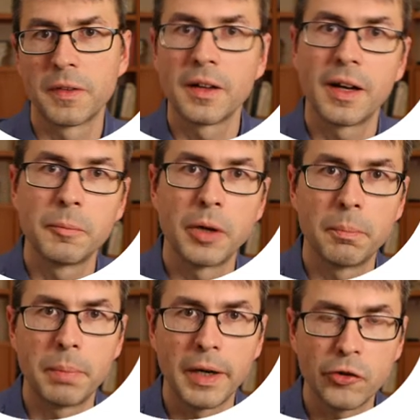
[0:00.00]
bisher ein
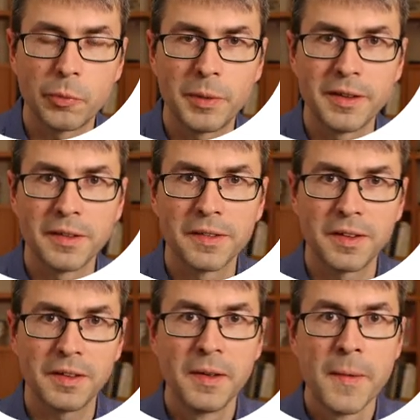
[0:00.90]
paar Beispiele
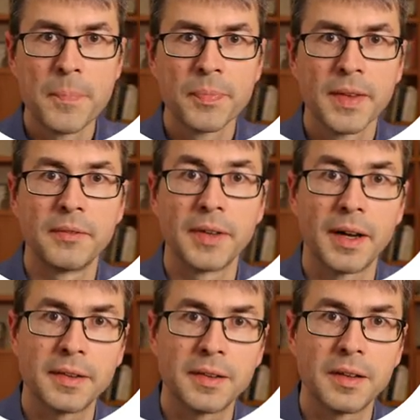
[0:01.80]
gesehen.
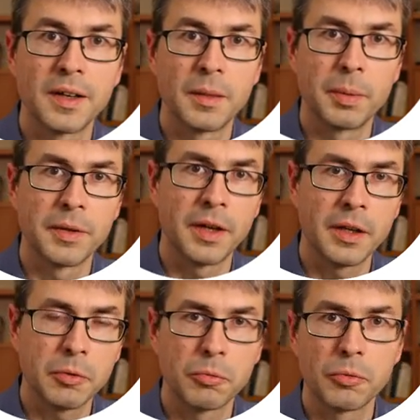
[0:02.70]
Wir hatten aber
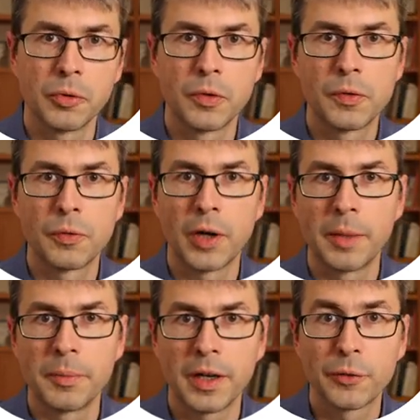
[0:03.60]
dann uns vor
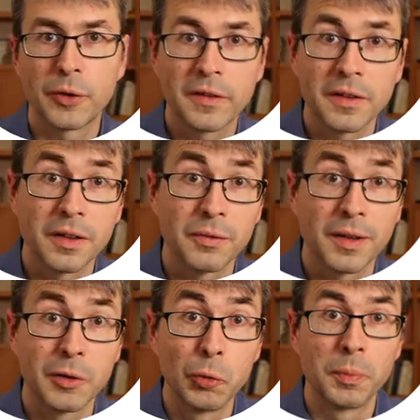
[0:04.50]
allem darauf konzentriert,
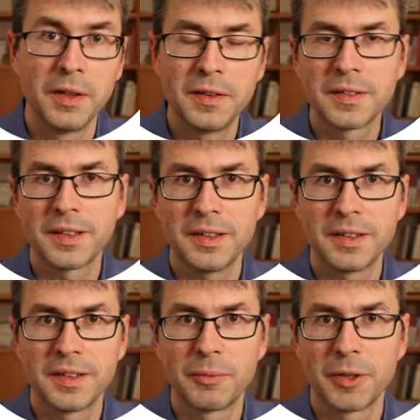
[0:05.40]
was Loop nicht kann,
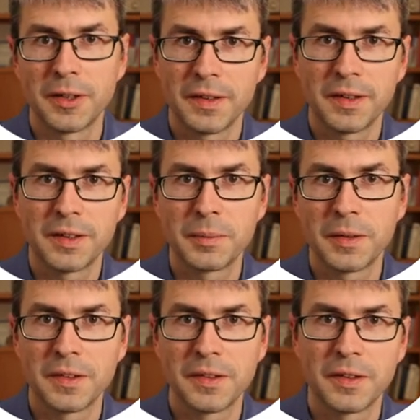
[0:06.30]
indem wir gezeigt haben,
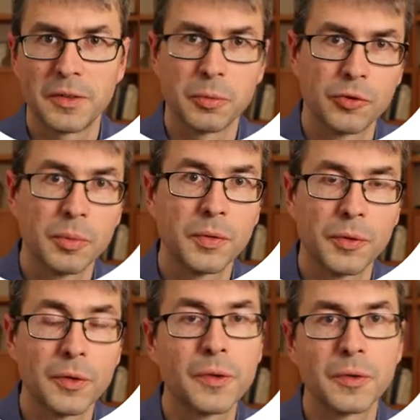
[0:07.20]
dass es also bestimmte
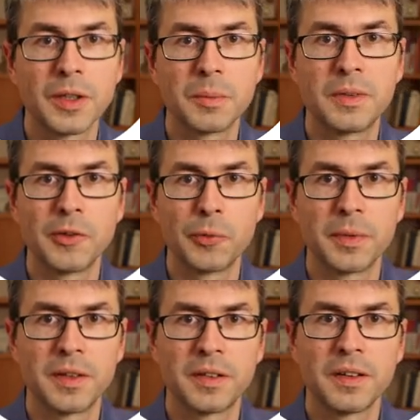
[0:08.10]
Funktionen gibt, die
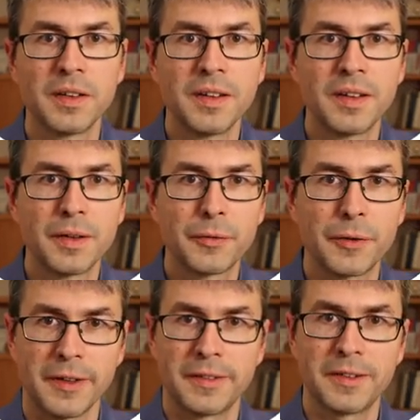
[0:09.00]
Loop nicht
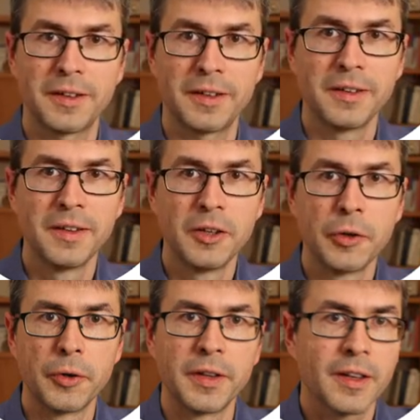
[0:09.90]
fassen kann.
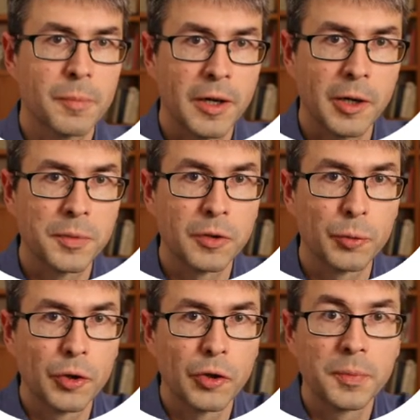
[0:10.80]
Und jetzt behaupte
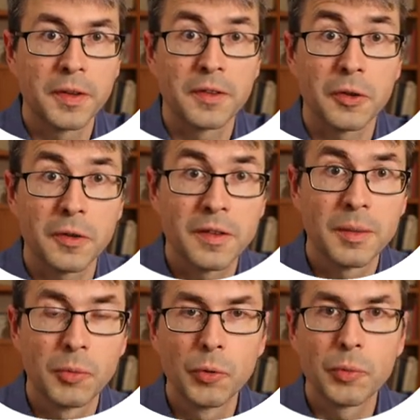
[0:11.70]
ich wiederum, dass
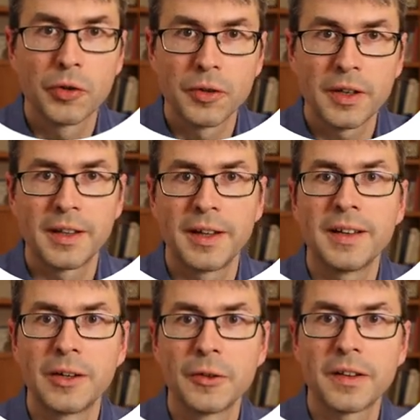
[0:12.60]
trotzdem Loop schon
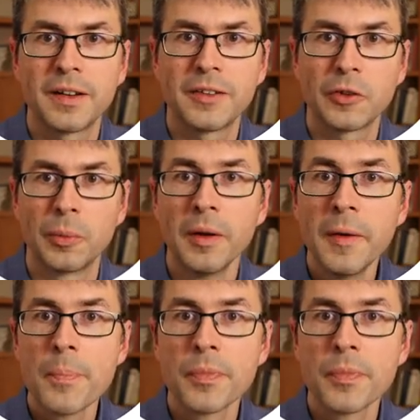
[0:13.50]
allein ausreicht, um